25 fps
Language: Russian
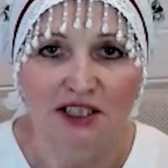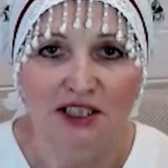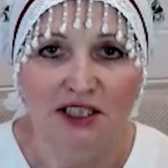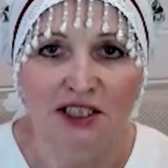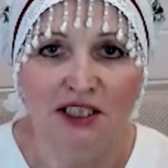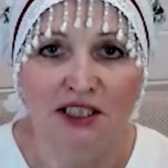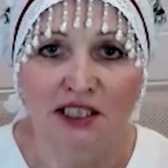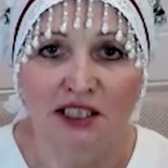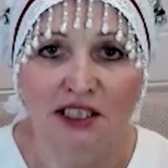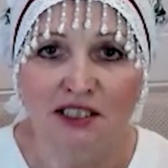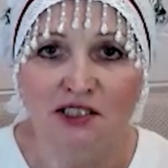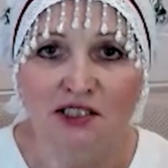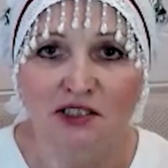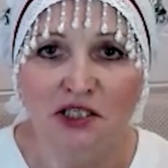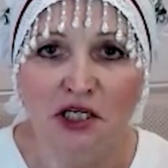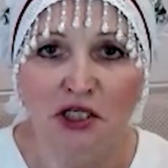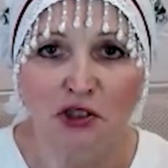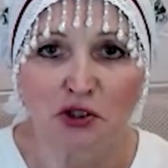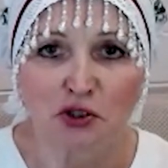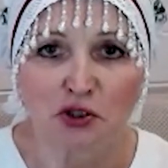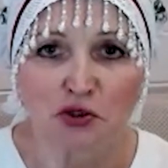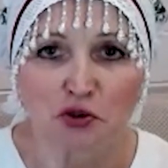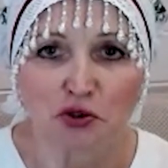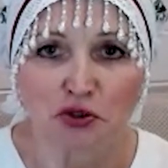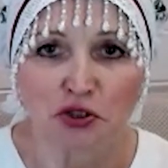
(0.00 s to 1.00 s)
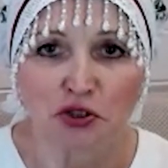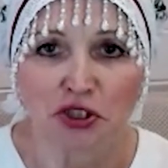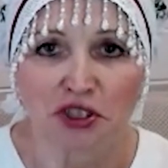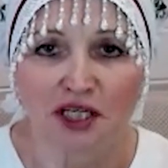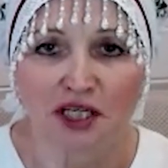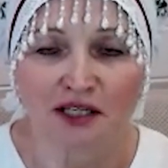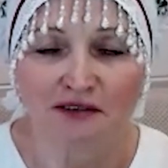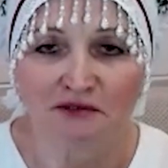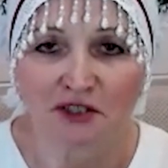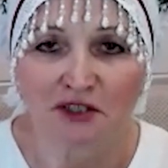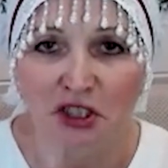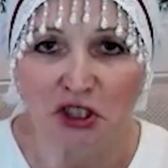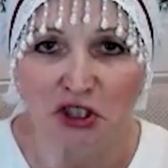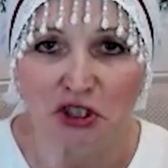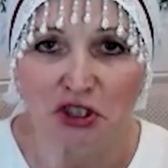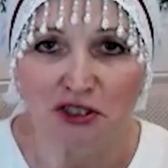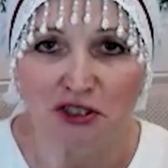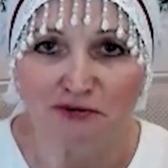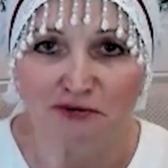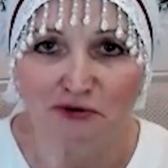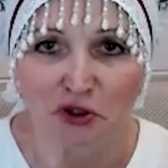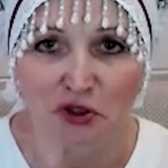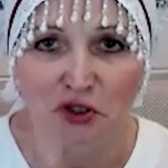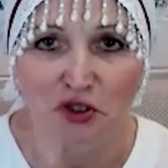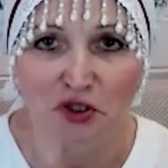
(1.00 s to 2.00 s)
И я знаю, что человек
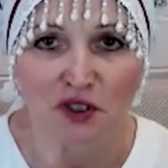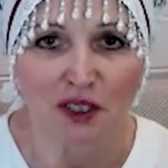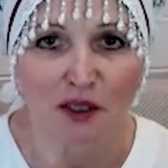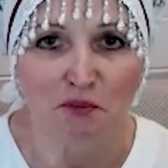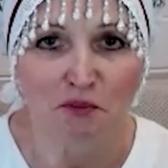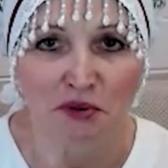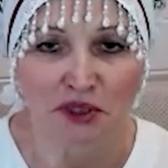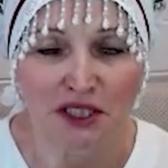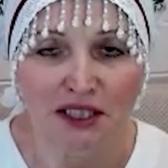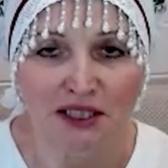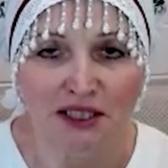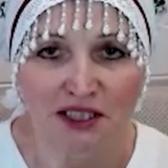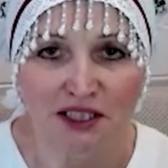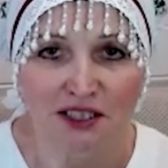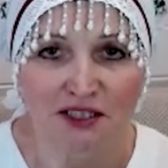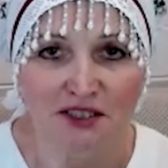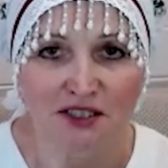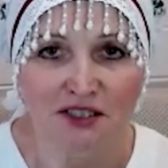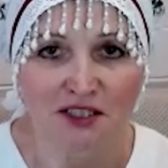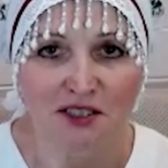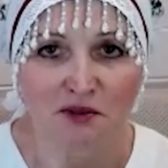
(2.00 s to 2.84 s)
живет на планете